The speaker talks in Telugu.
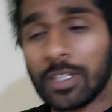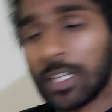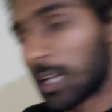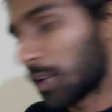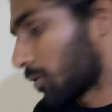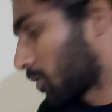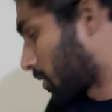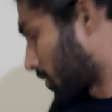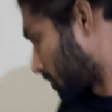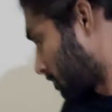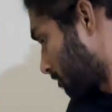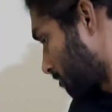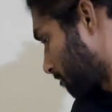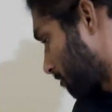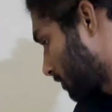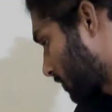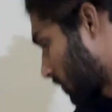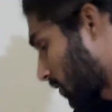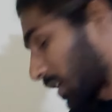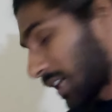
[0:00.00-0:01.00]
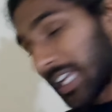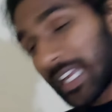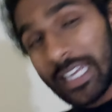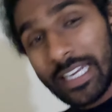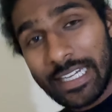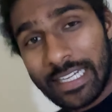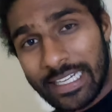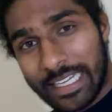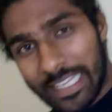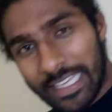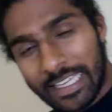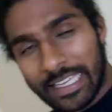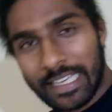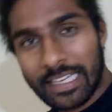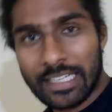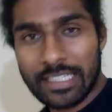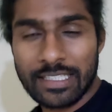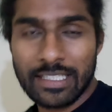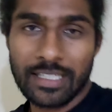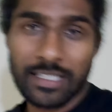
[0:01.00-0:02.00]
కలుద్దాం ఓకే టేక్
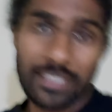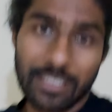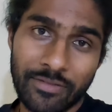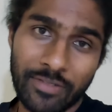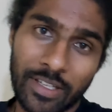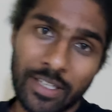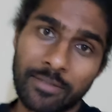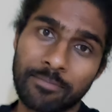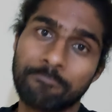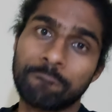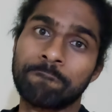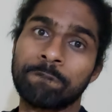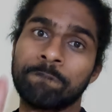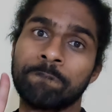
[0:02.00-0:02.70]
కేర్ స్టే సేఫ్ అండ్